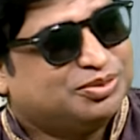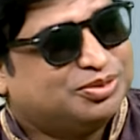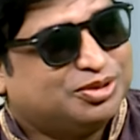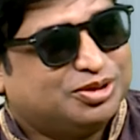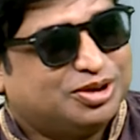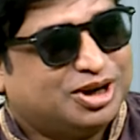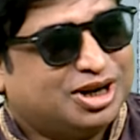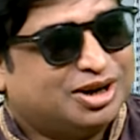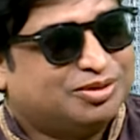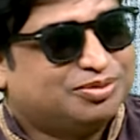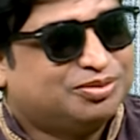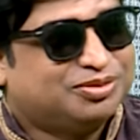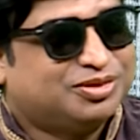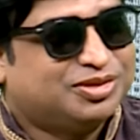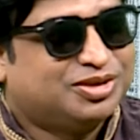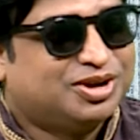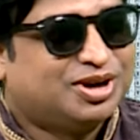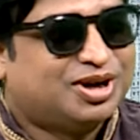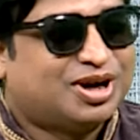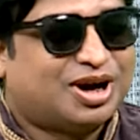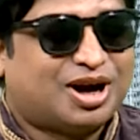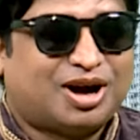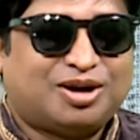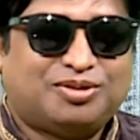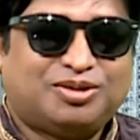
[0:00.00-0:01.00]
বললাম
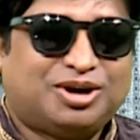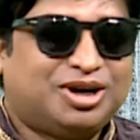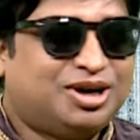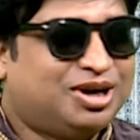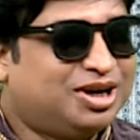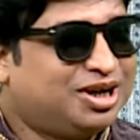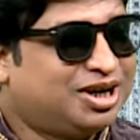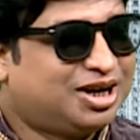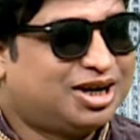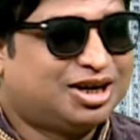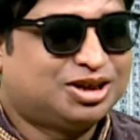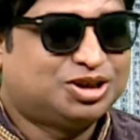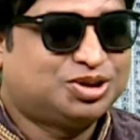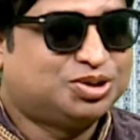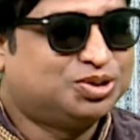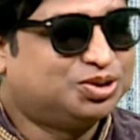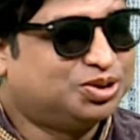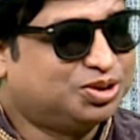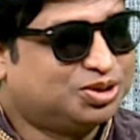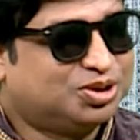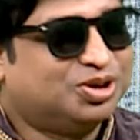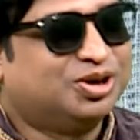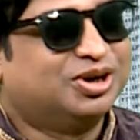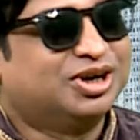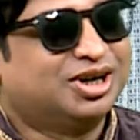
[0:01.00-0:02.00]
আমার লেখা সুর
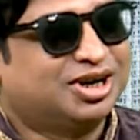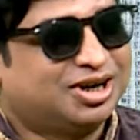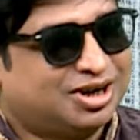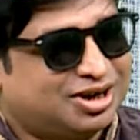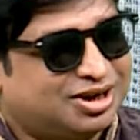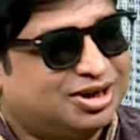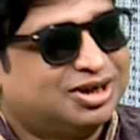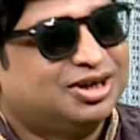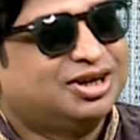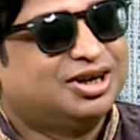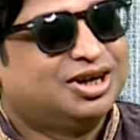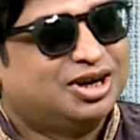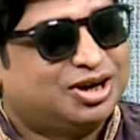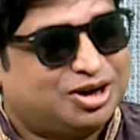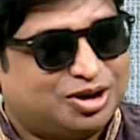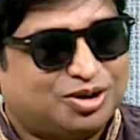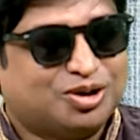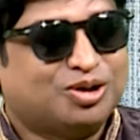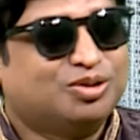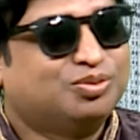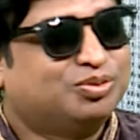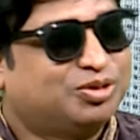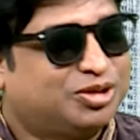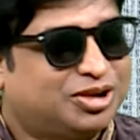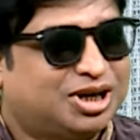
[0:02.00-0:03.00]
করা
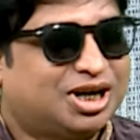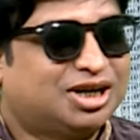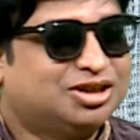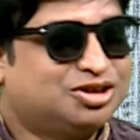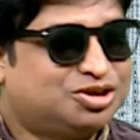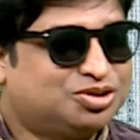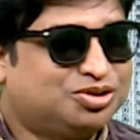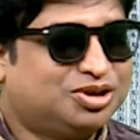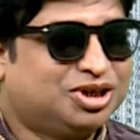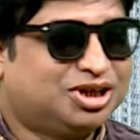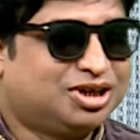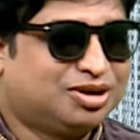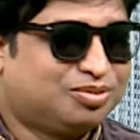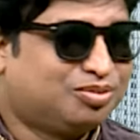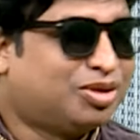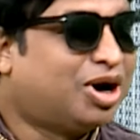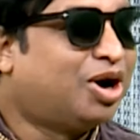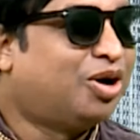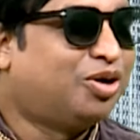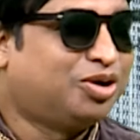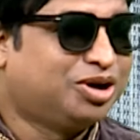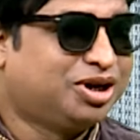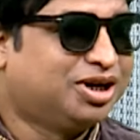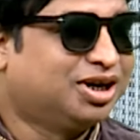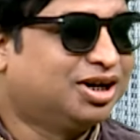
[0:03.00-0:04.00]
রংপুরের আঞ্চলিক গান
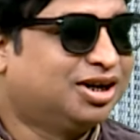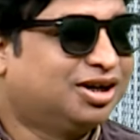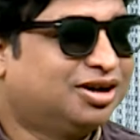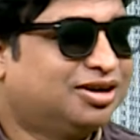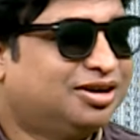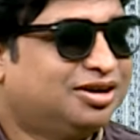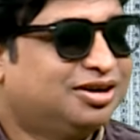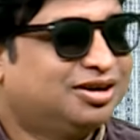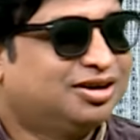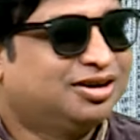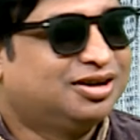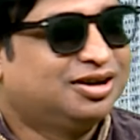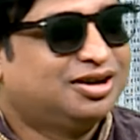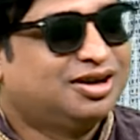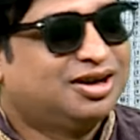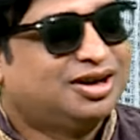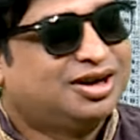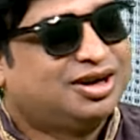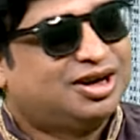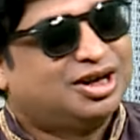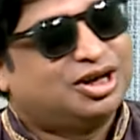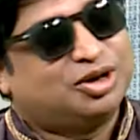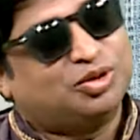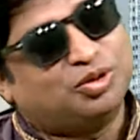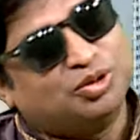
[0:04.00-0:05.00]
ভাওয়াইয়া গান
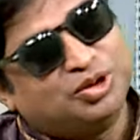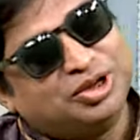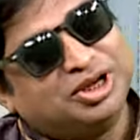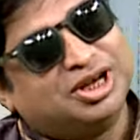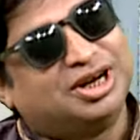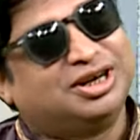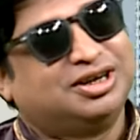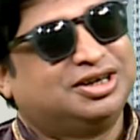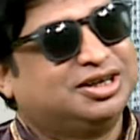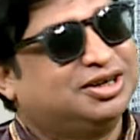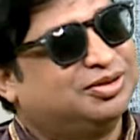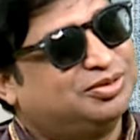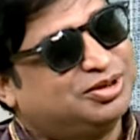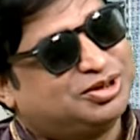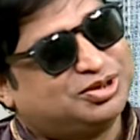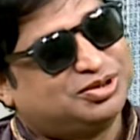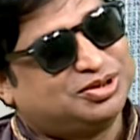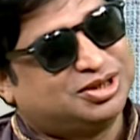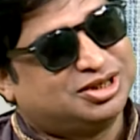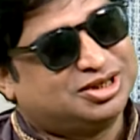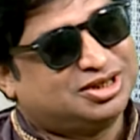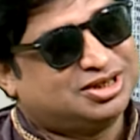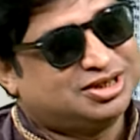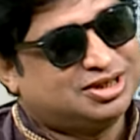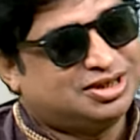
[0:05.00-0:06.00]
ওই গানটি আমি
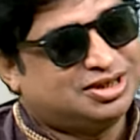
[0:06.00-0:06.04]
শোনাচ্ছি